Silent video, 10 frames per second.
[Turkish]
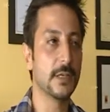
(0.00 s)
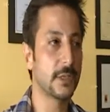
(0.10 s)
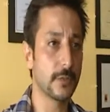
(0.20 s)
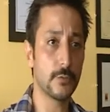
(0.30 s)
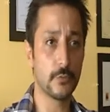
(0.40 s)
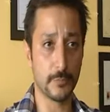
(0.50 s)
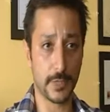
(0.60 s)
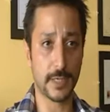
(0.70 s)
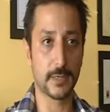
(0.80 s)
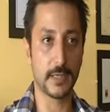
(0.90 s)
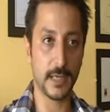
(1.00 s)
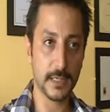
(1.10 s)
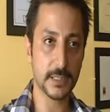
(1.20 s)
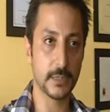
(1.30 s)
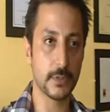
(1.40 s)
çadır kurmaya kadar
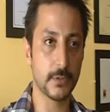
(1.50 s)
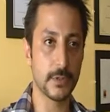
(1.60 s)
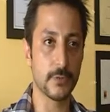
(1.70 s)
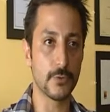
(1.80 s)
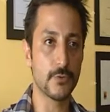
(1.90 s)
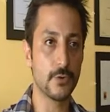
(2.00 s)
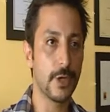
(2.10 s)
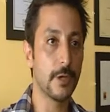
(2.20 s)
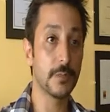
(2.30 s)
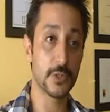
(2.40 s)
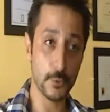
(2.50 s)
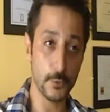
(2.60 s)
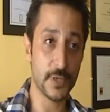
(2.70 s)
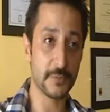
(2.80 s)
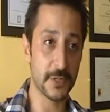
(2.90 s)
her şeylerini öğreniyoruz. Bizi
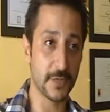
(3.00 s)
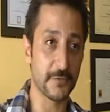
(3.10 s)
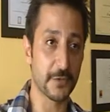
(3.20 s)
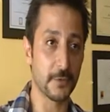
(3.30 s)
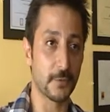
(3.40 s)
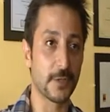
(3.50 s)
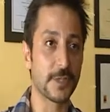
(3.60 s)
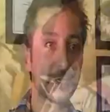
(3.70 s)
çok güzel misafir ediyorlar.